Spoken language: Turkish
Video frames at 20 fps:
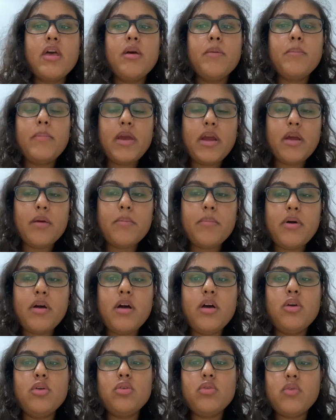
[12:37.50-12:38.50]

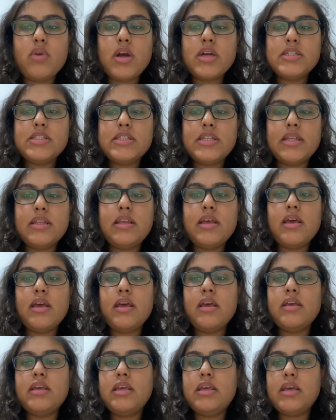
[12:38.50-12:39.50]
Merhaba,
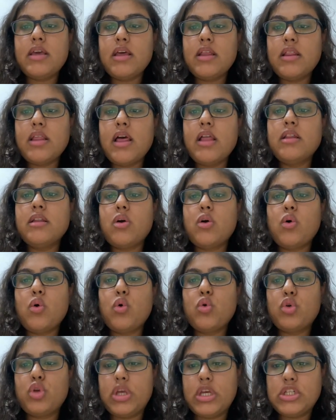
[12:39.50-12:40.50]
üniversitede ELL
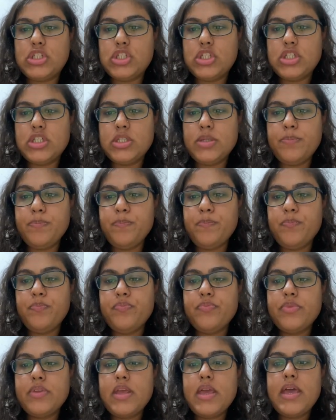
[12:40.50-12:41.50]
okuyacağım.
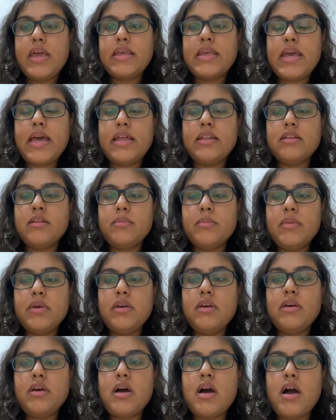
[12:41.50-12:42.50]

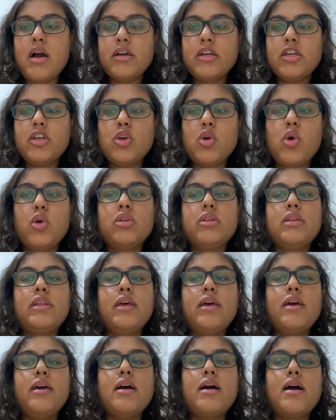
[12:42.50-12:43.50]
Kendimi hangi
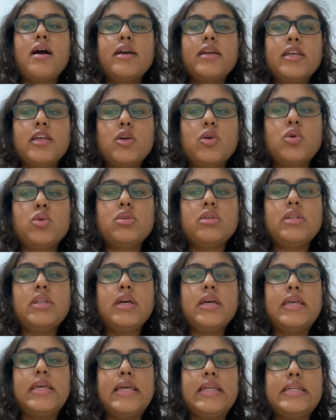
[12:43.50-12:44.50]
yönde, hangi
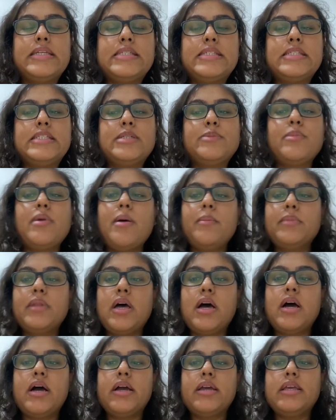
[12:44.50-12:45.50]
konuda geliştirmem
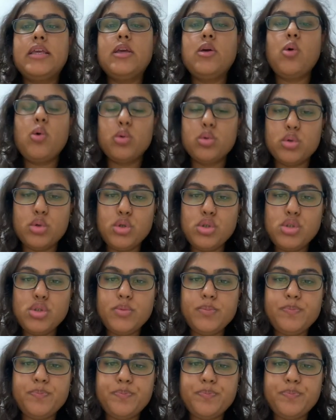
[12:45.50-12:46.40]
daha iyi olur?